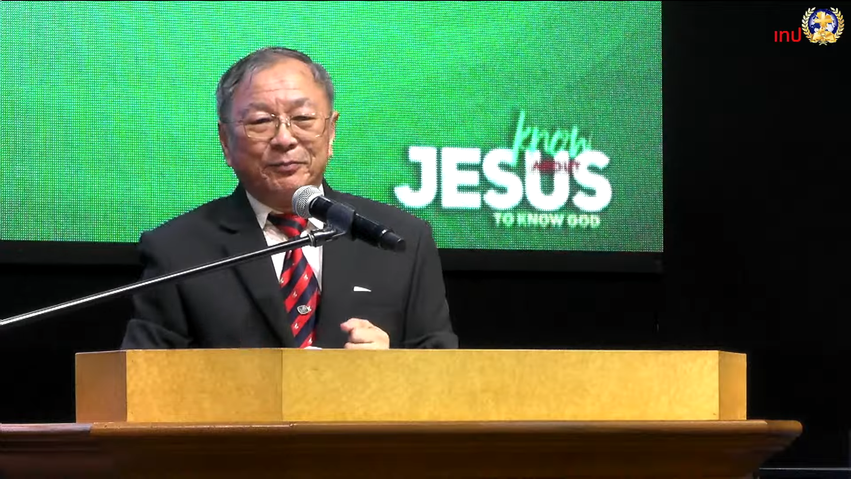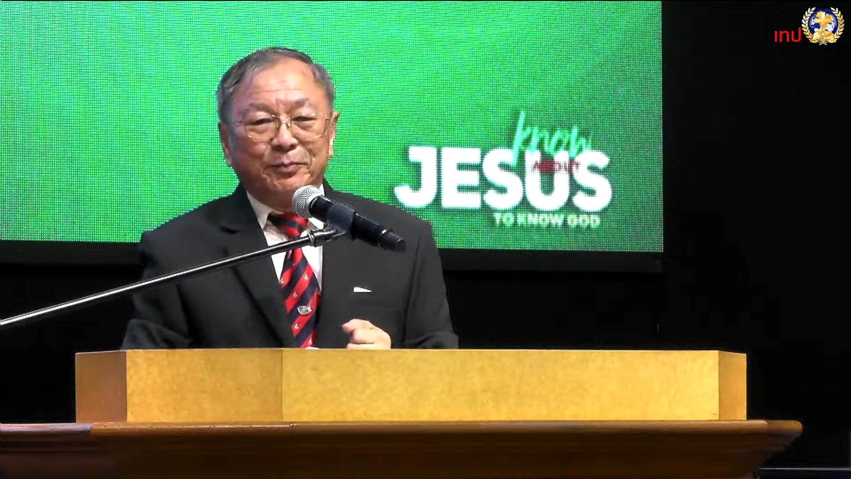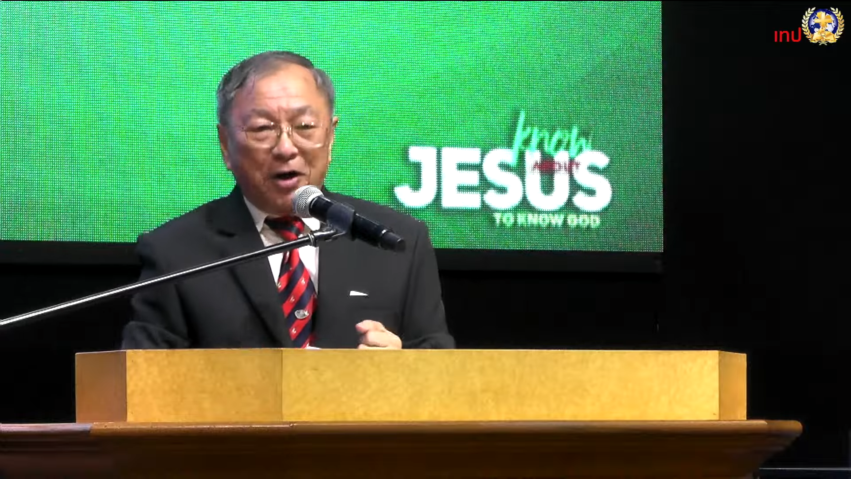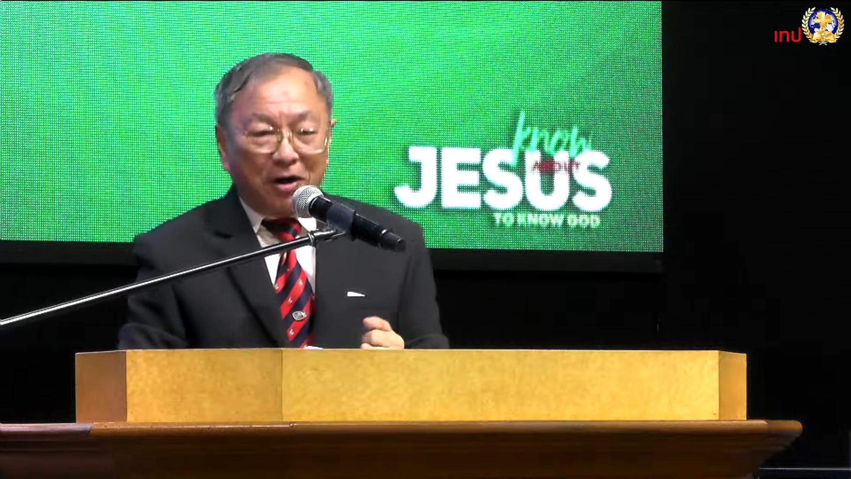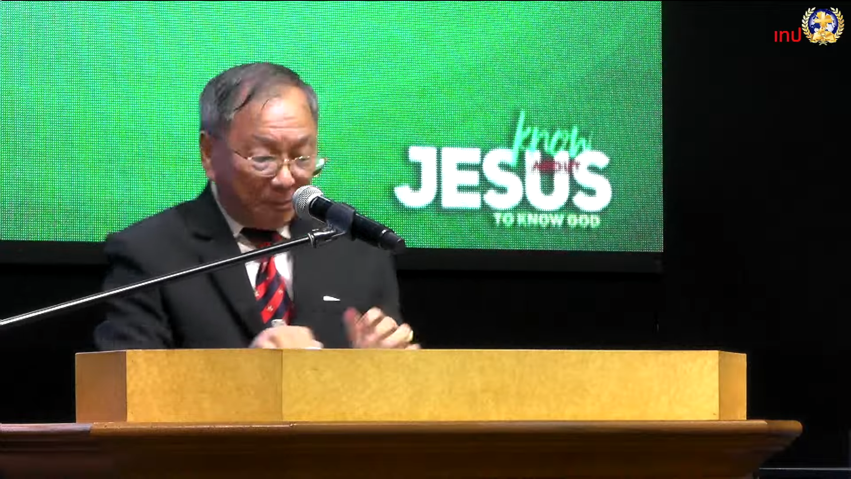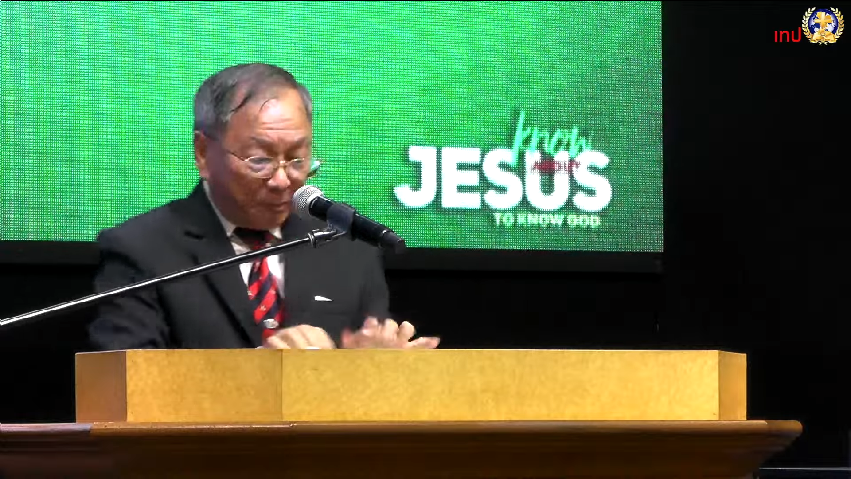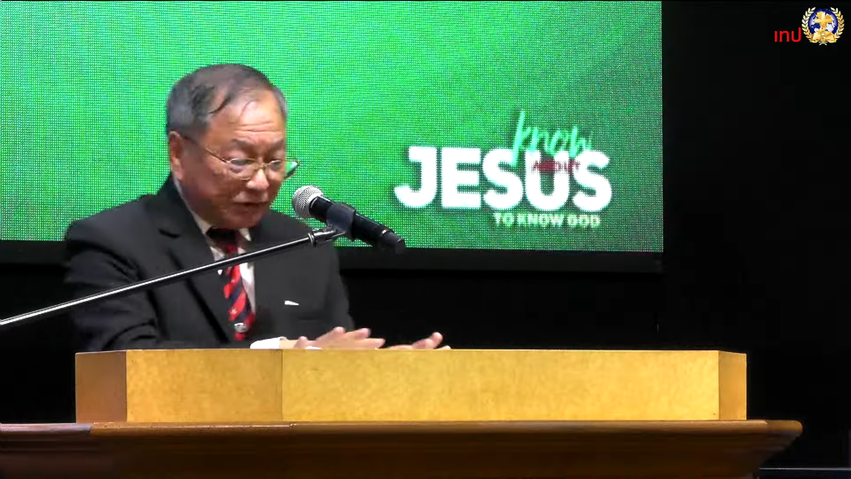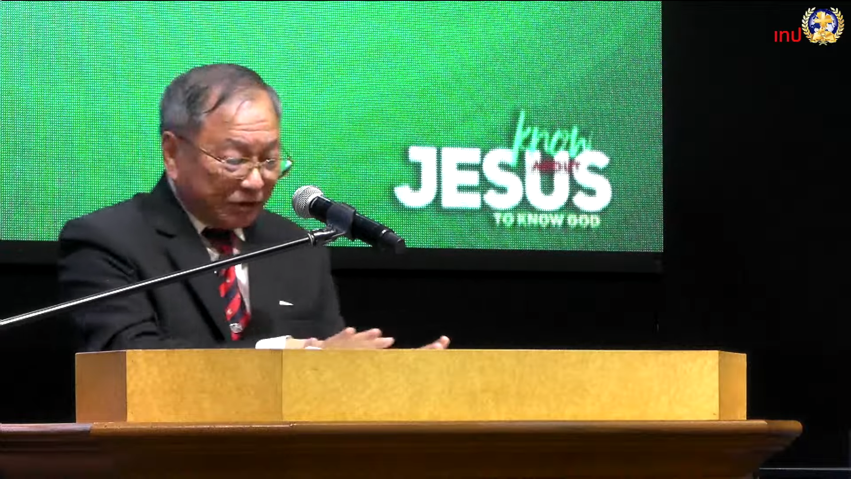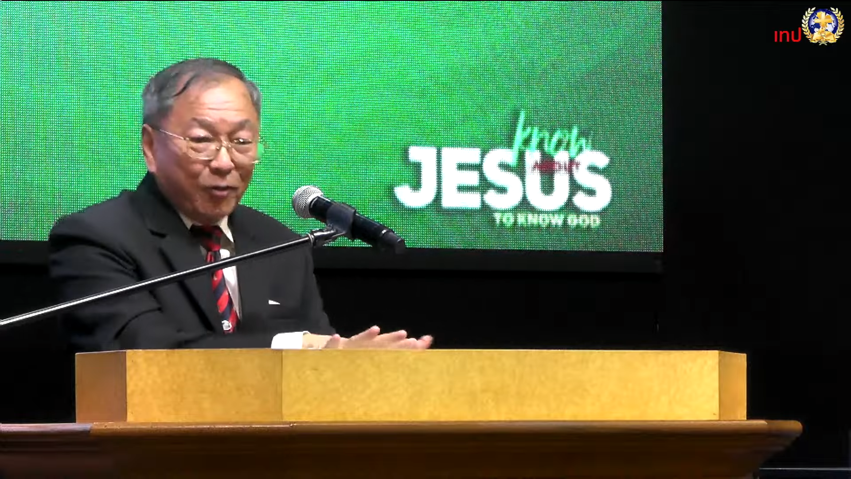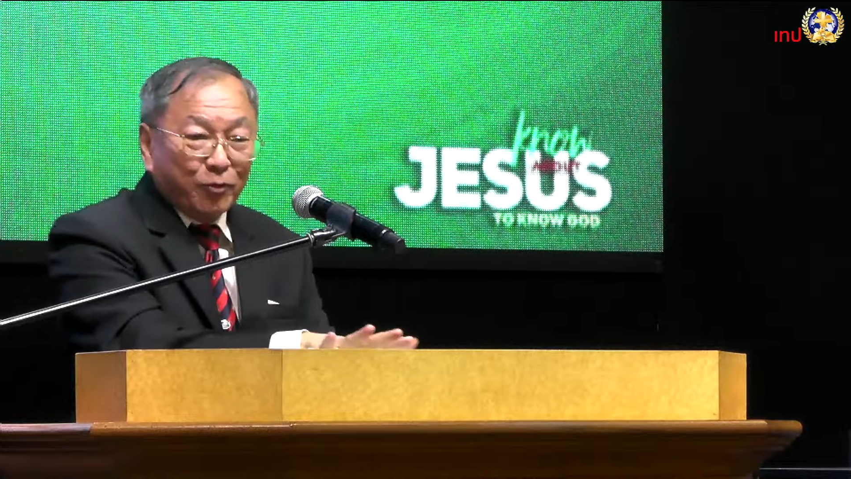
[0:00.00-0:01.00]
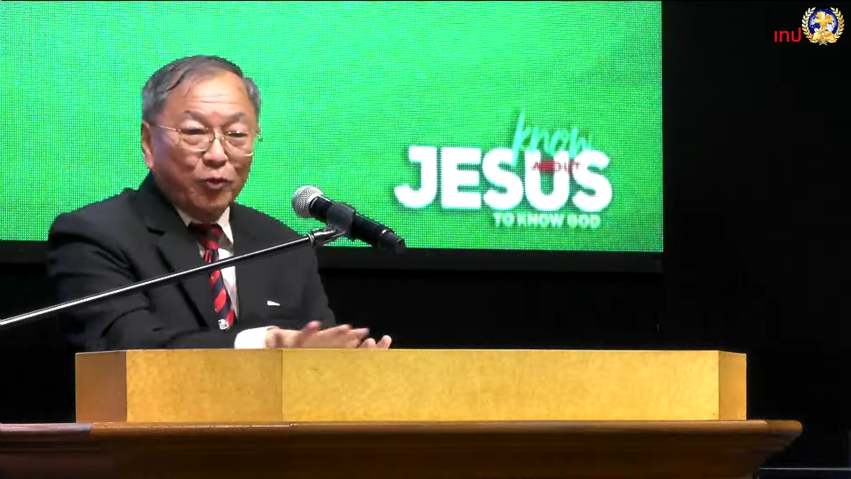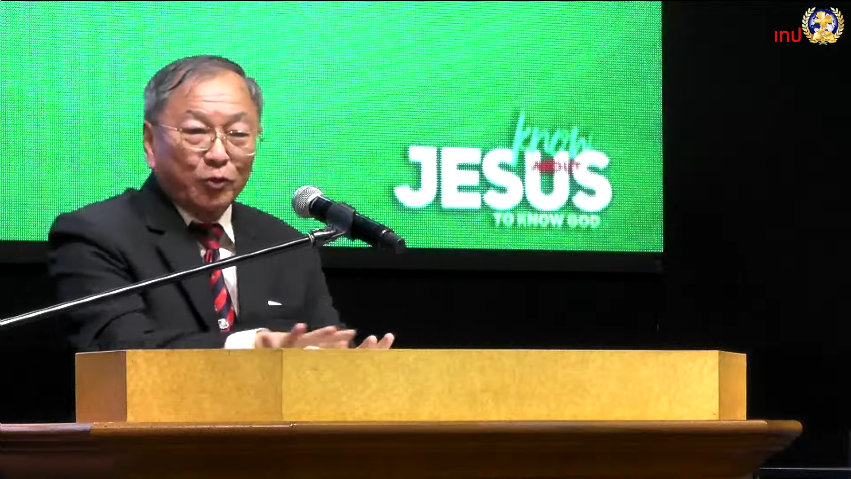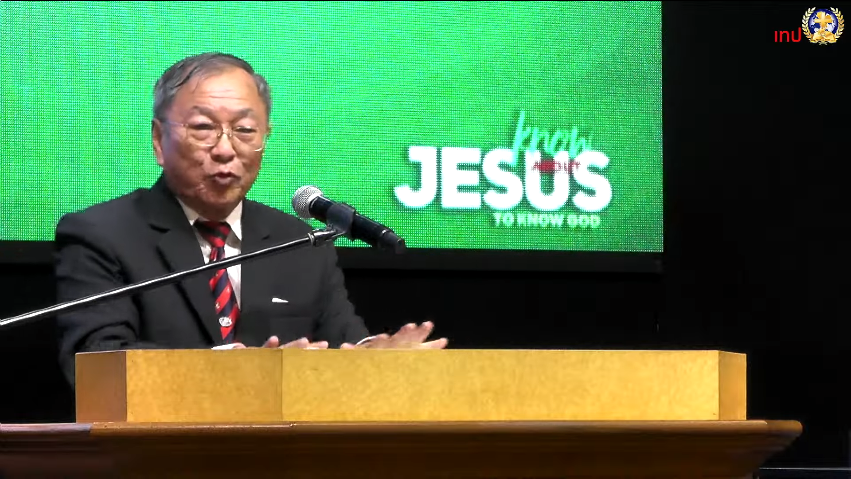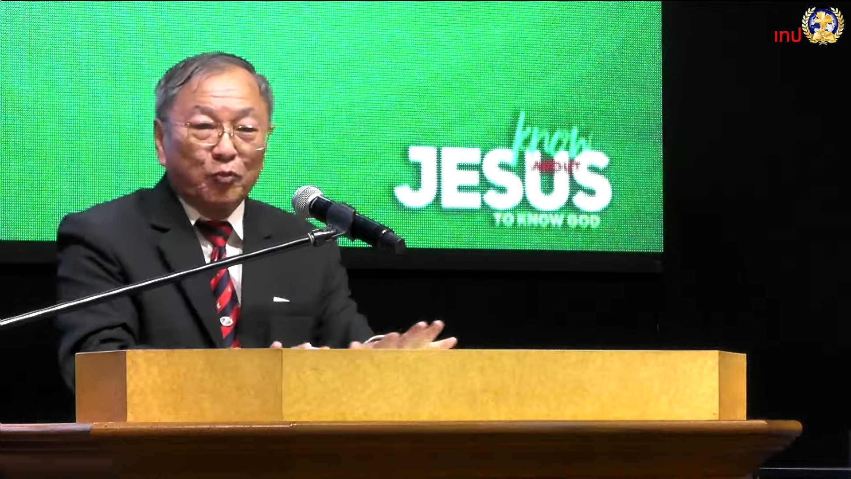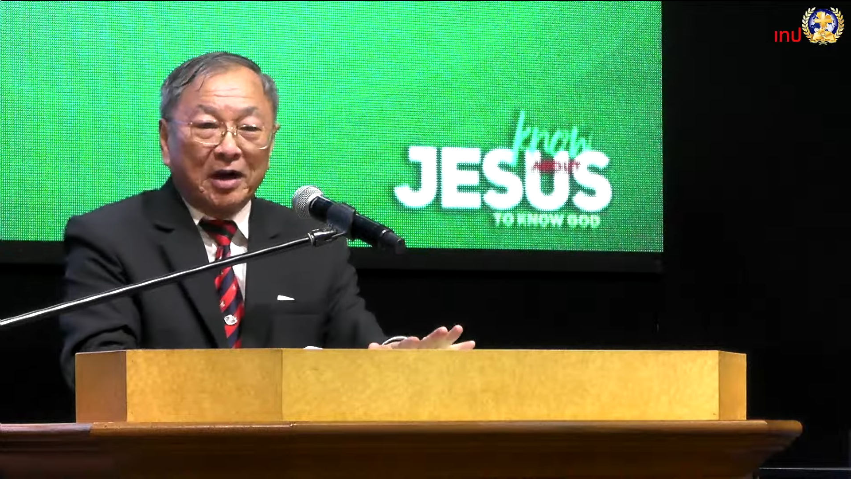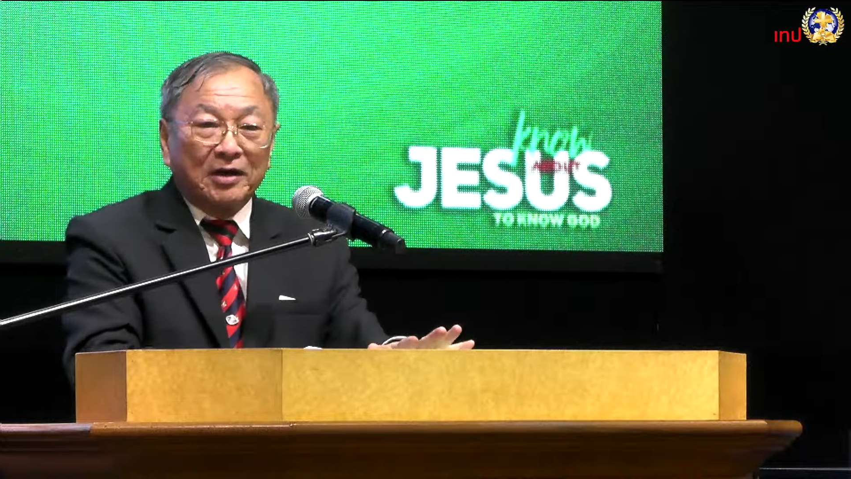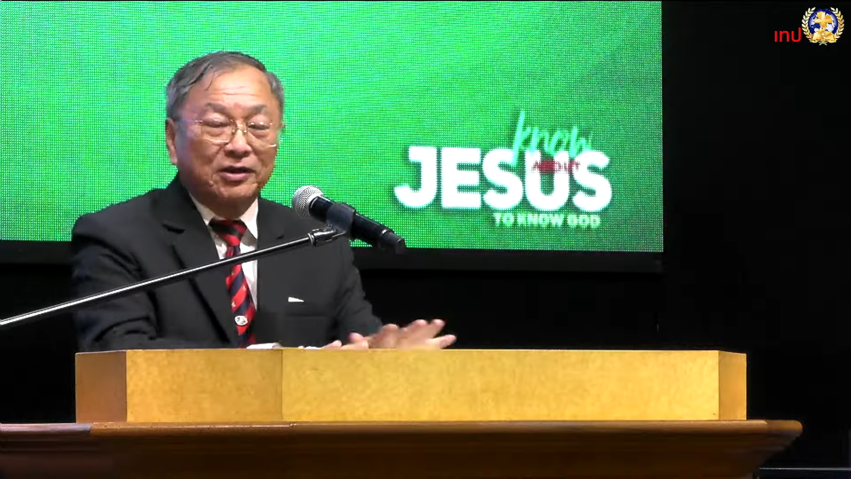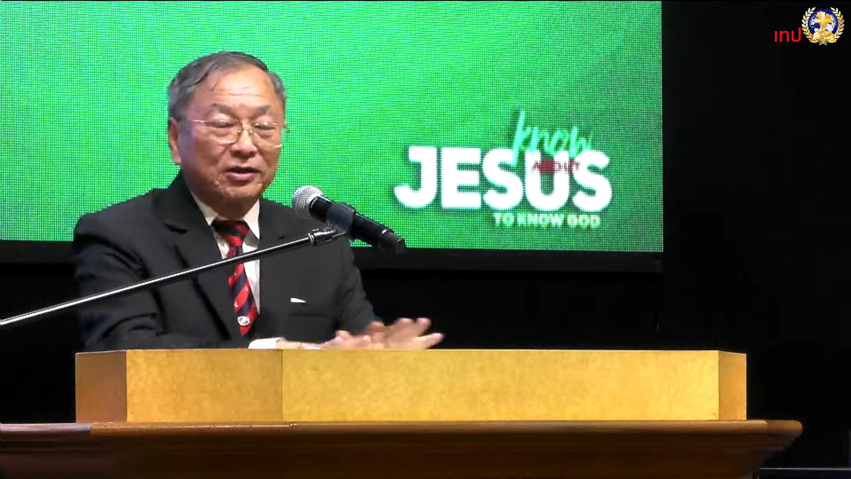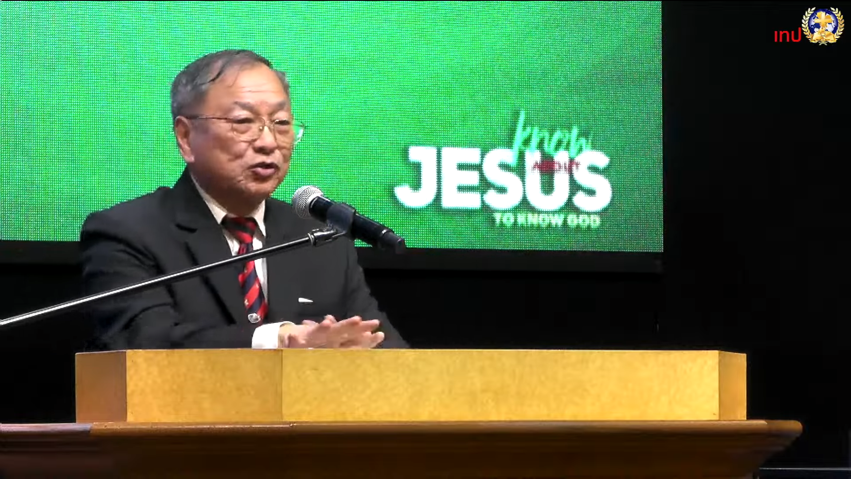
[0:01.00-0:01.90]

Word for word: พระคำพระเจ้าหนูถูกบันทึก